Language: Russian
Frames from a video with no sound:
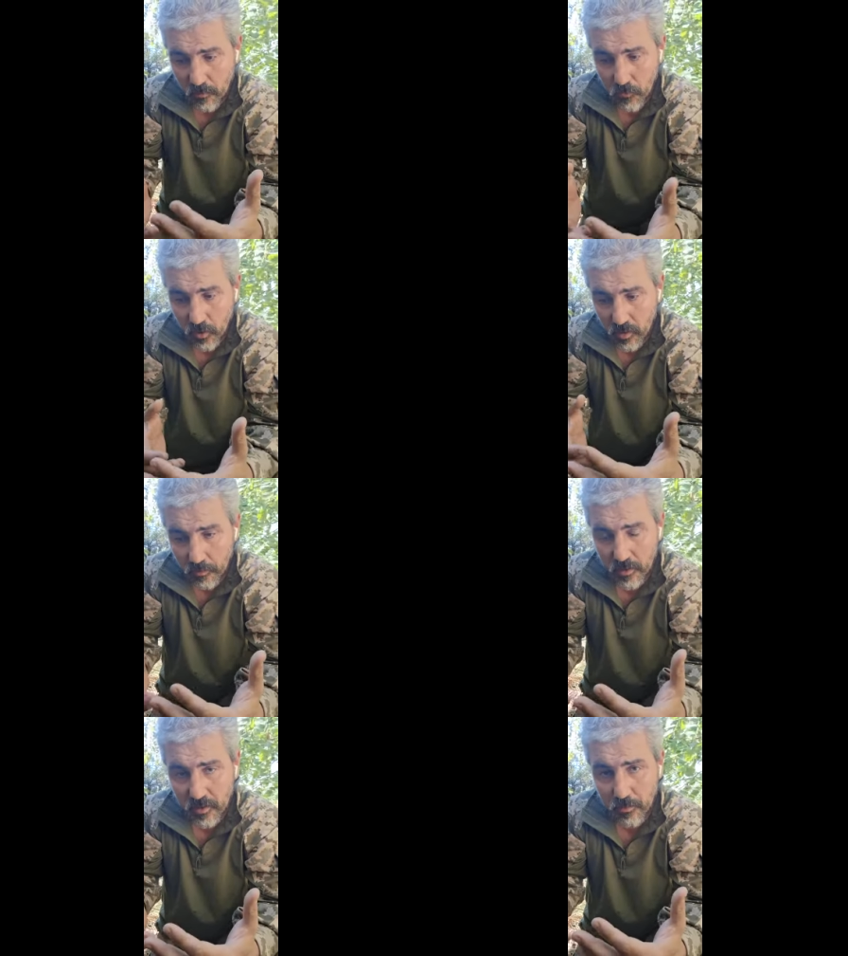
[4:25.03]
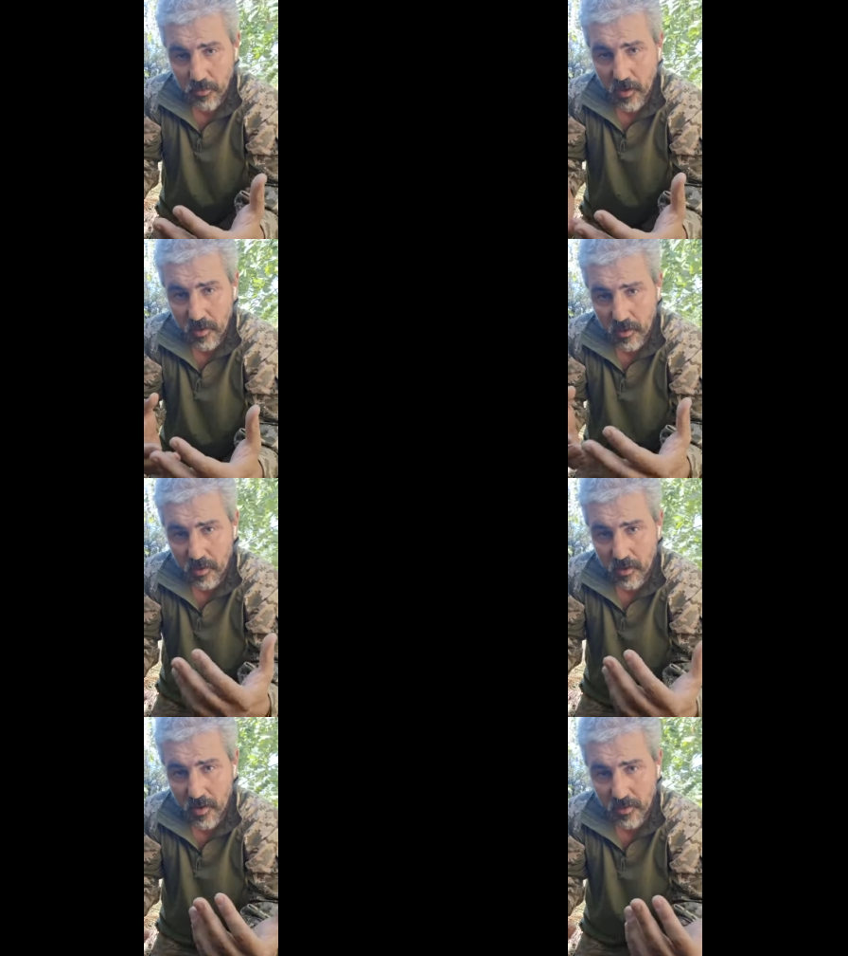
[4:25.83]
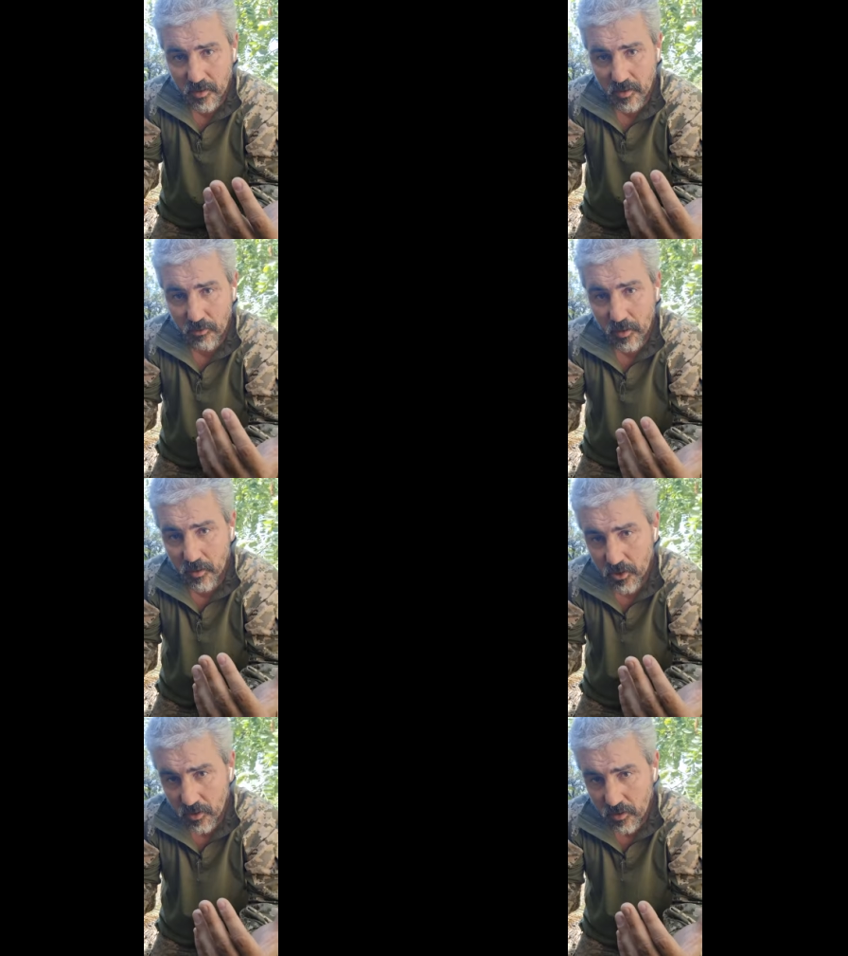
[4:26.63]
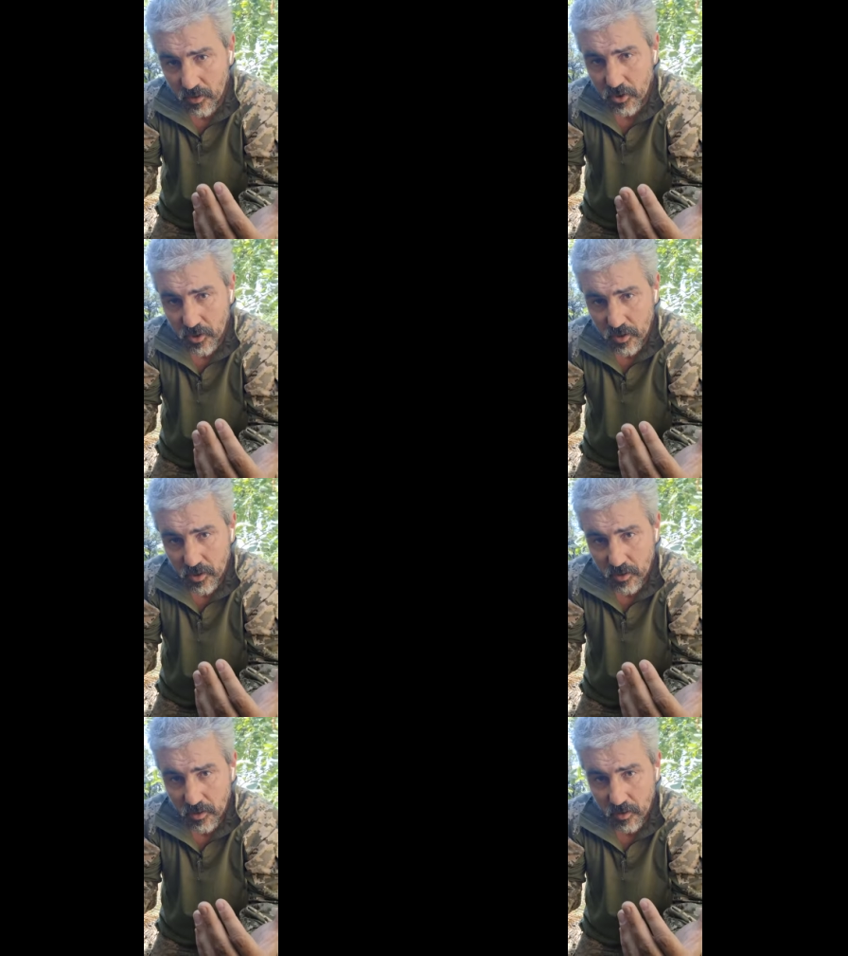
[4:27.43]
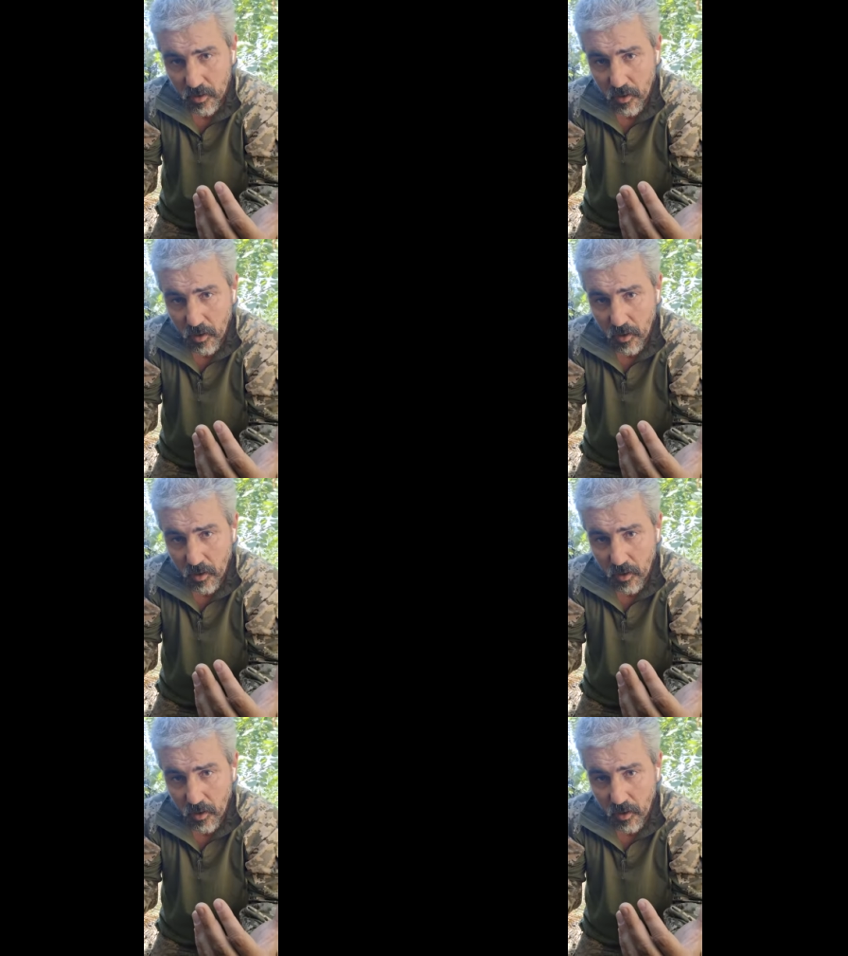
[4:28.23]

Но это принципиальная разница в отношении к жизни.